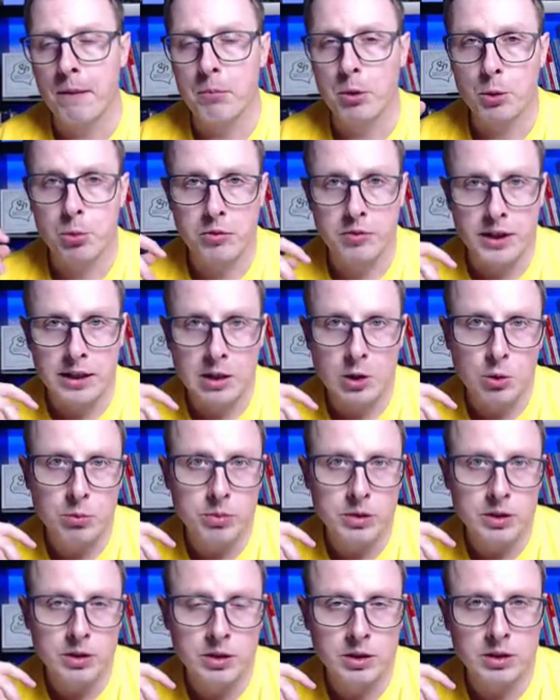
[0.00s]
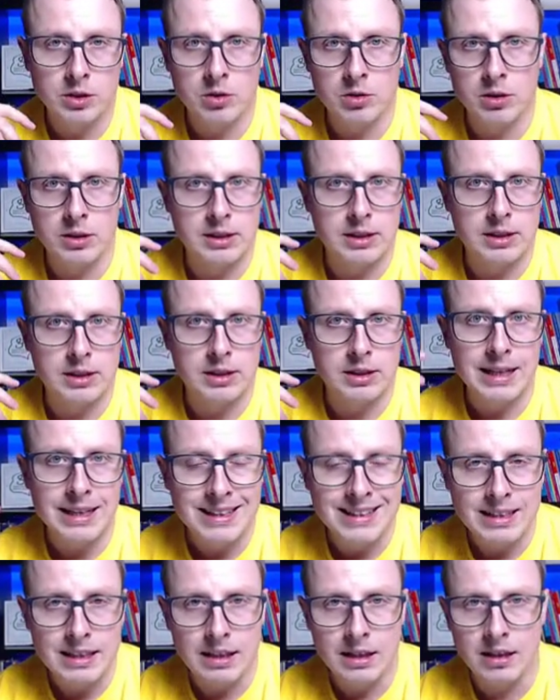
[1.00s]
Podpowiadałoby, że skoro jest tak
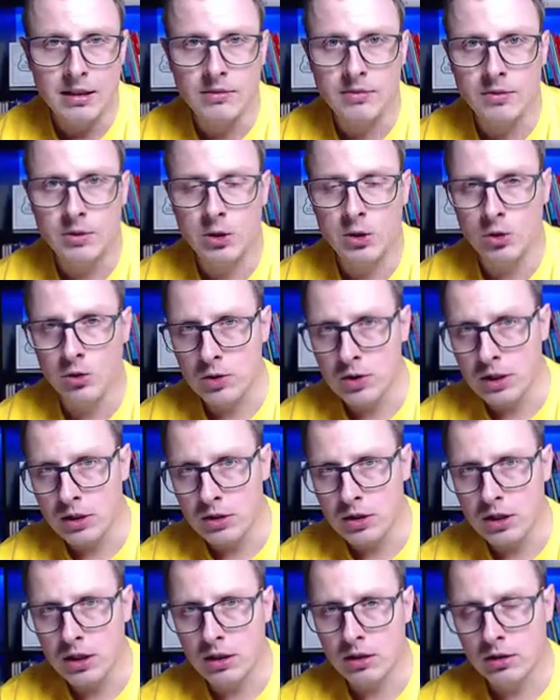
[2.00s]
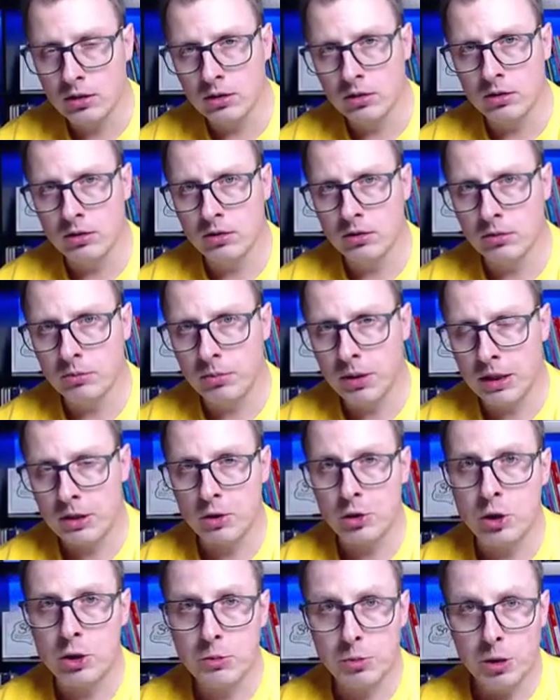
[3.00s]
lekka cząsteczka, to
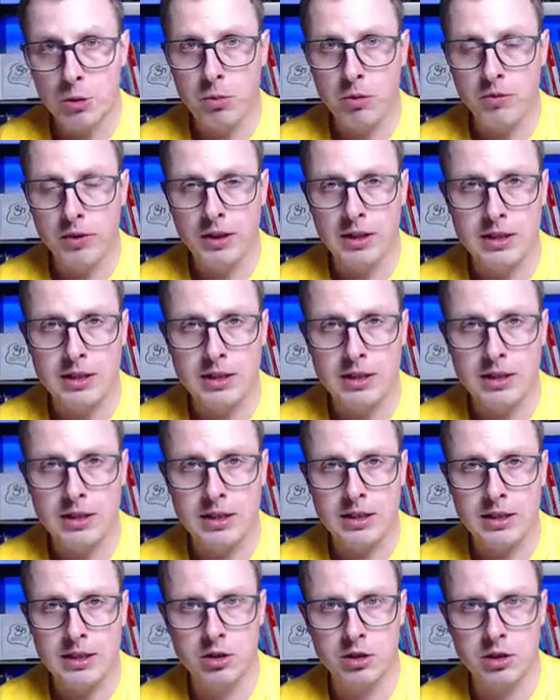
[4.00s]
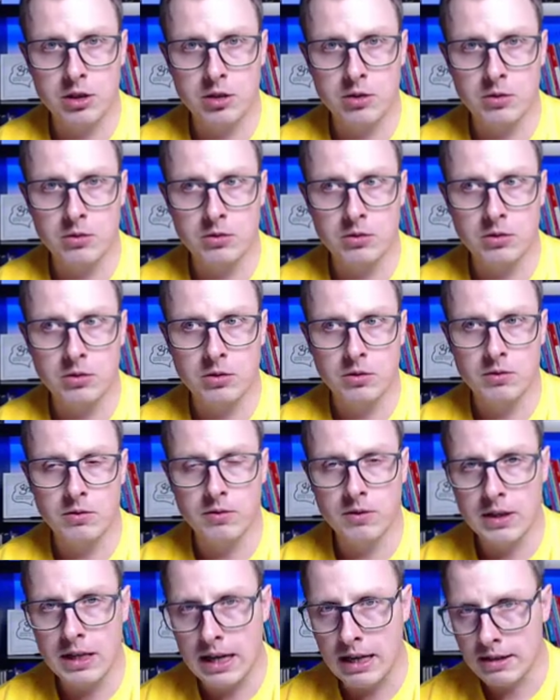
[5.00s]
bardzo szybko powinna zamieniać się
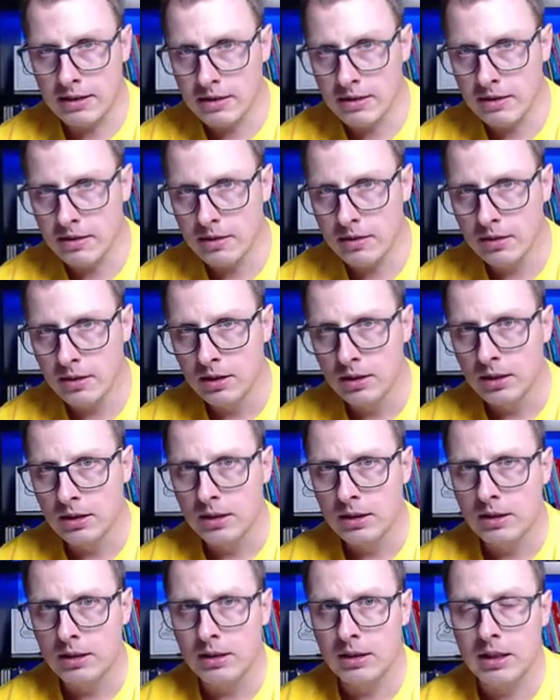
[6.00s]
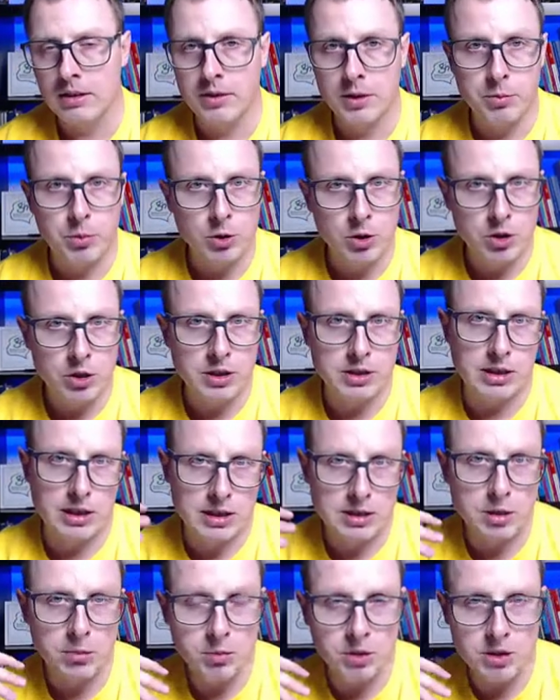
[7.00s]
w gaz, nawet poniżej 0
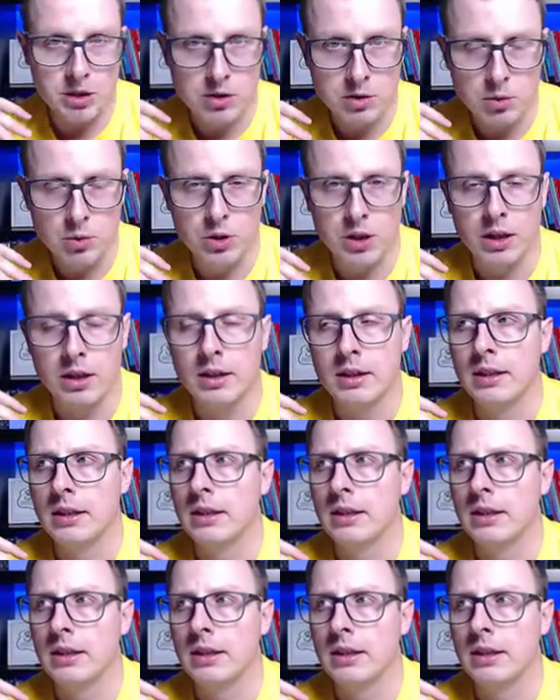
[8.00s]
stopni Celsjusza.